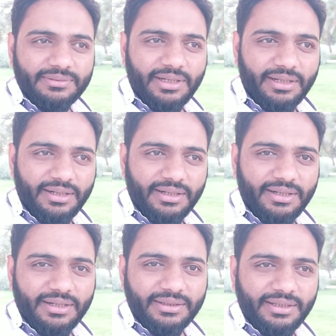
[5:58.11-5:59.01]
खाना
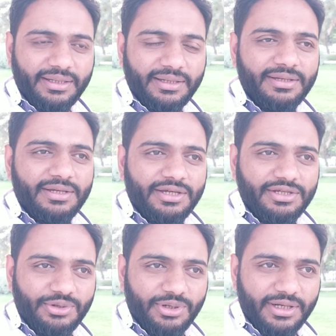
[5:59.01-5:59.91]
खाते हैं
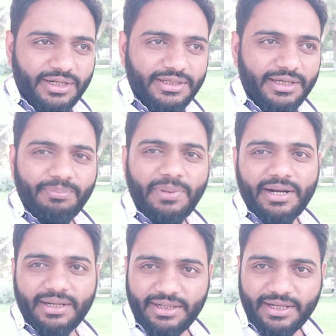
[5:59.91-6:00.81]
इंजॉय करते हैं
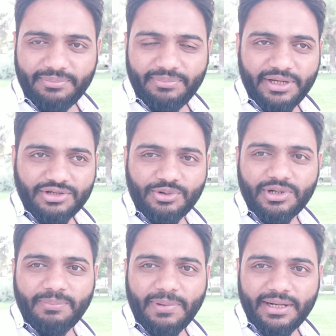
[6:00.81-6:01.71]
पार्टी टाइप में एक
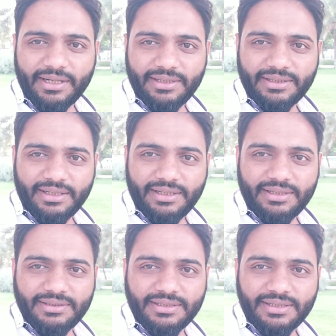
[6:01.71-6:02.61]
छोटा पार्टी का
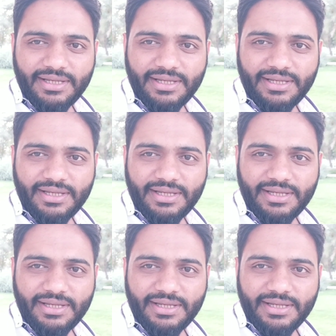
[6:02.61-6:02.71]
जैसा